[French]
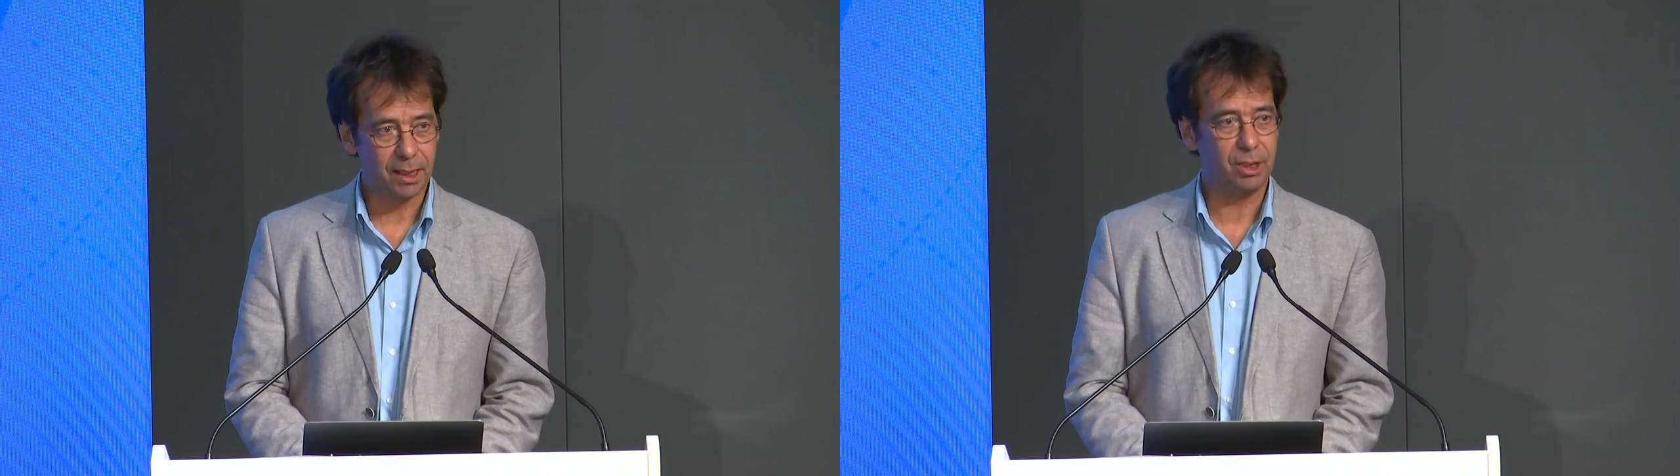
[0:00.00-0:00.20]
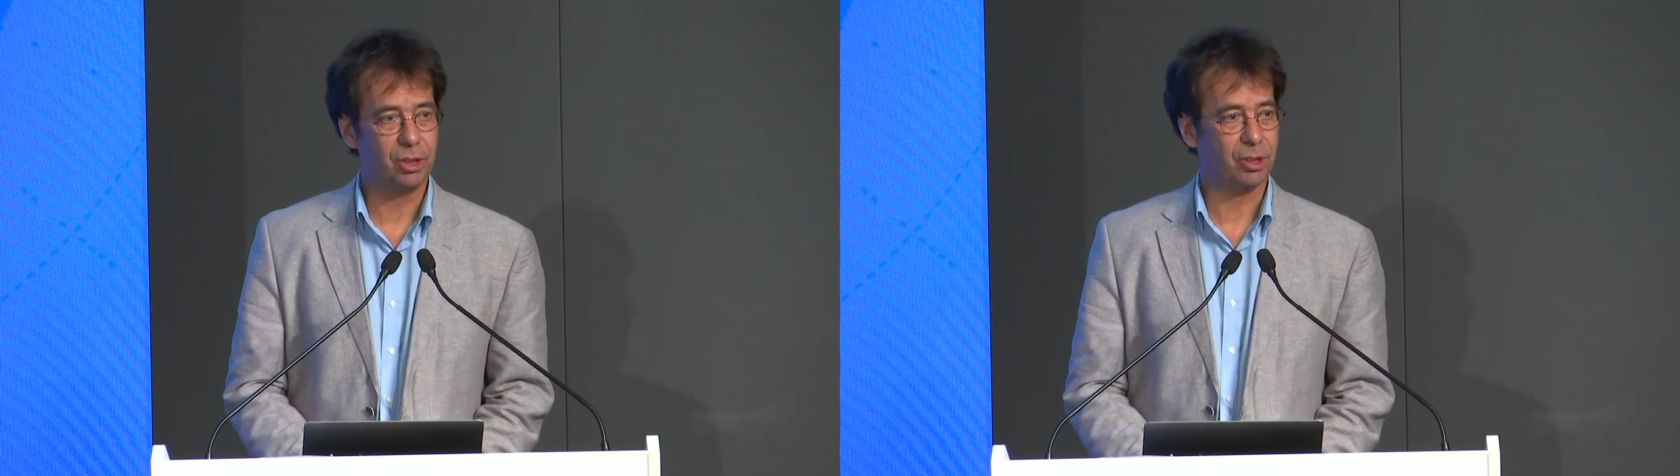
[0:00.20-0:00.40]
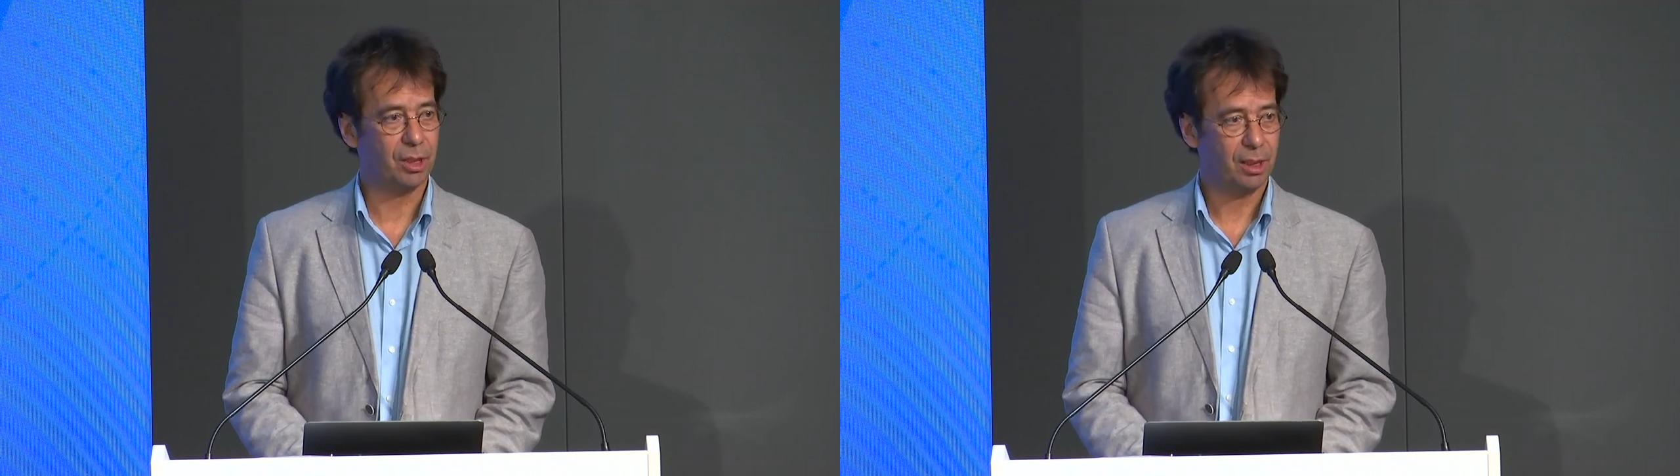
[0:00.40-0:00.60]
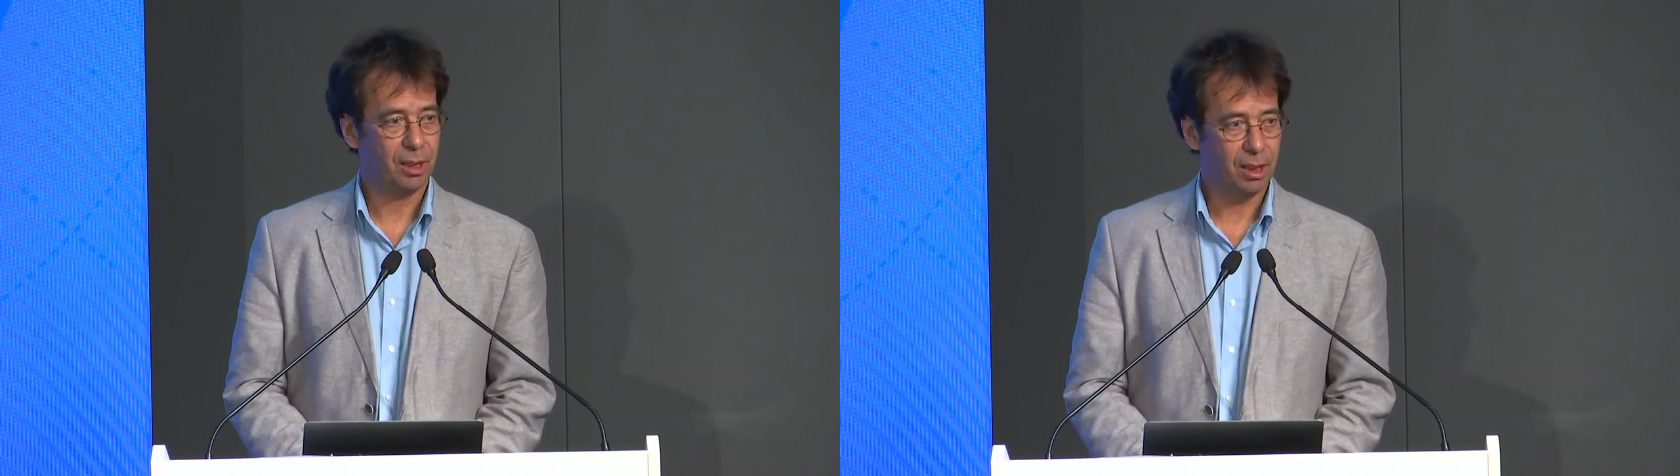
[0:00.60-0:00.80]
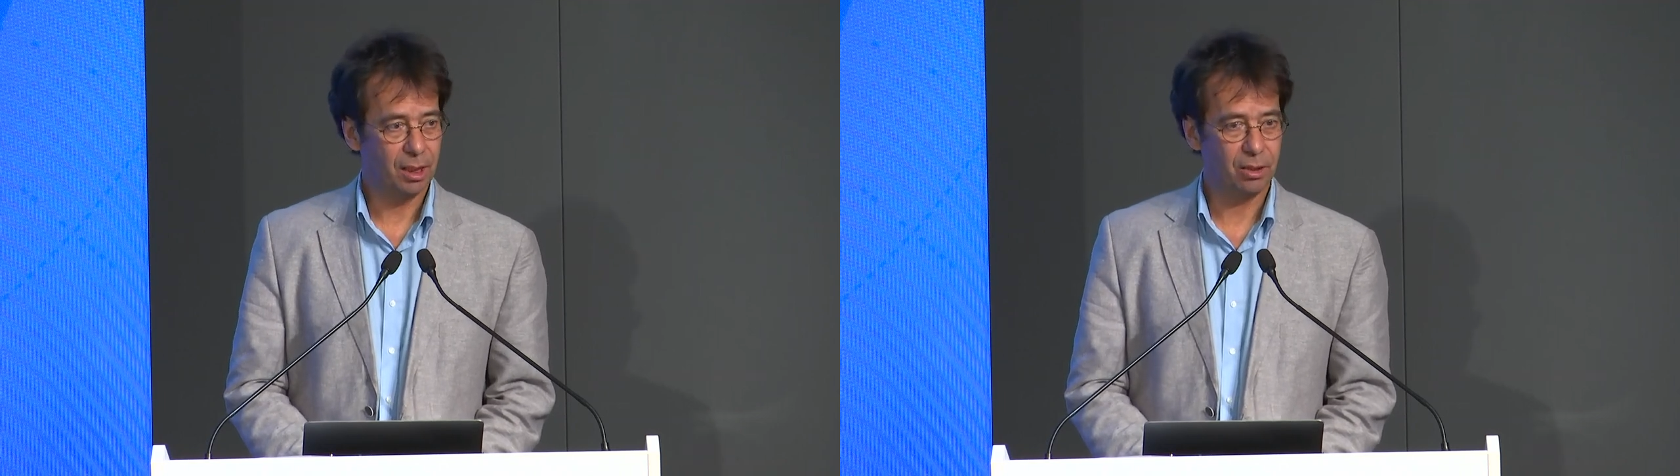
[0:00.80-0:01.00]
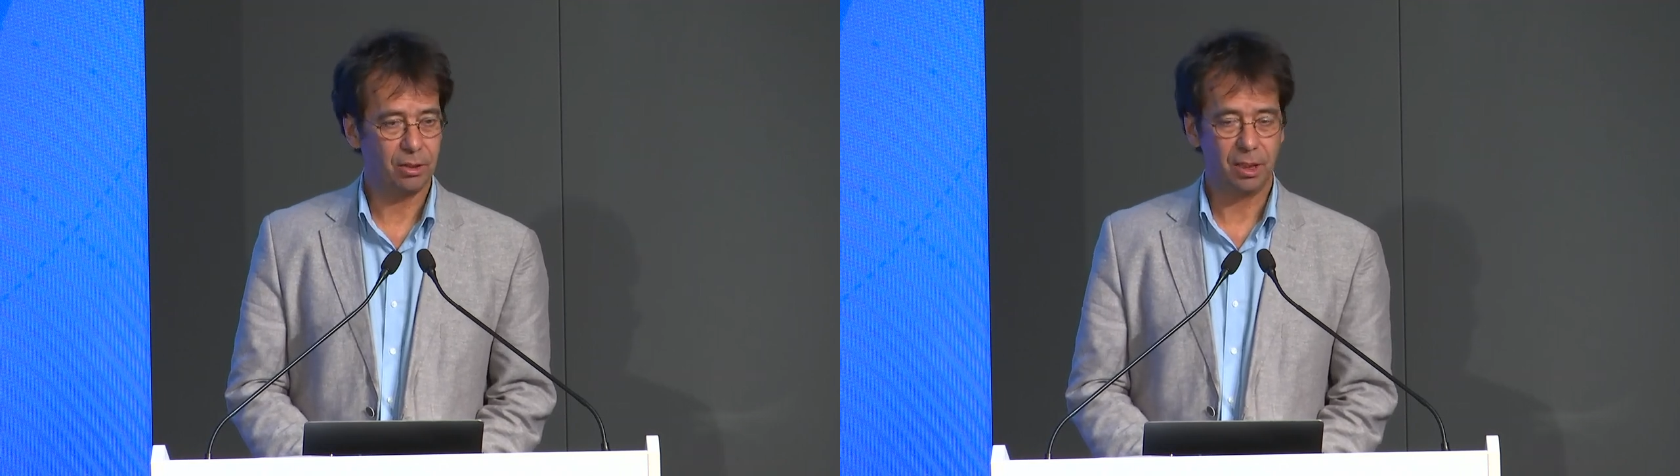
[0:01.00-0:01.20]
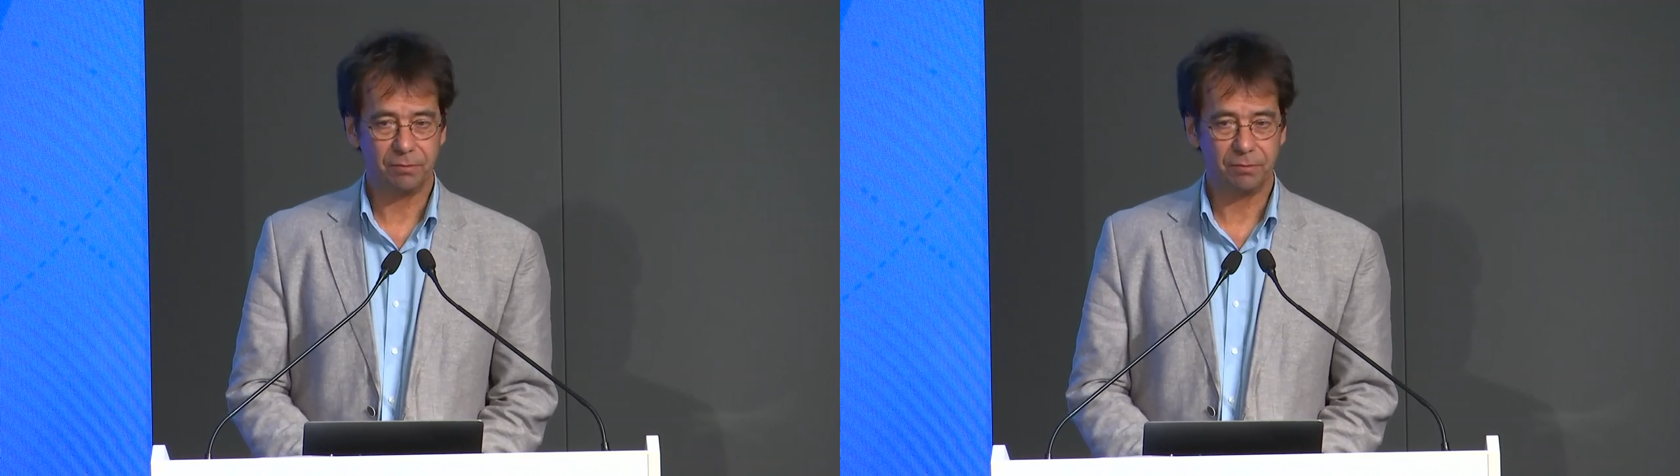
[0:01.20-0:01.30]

la manière dont vous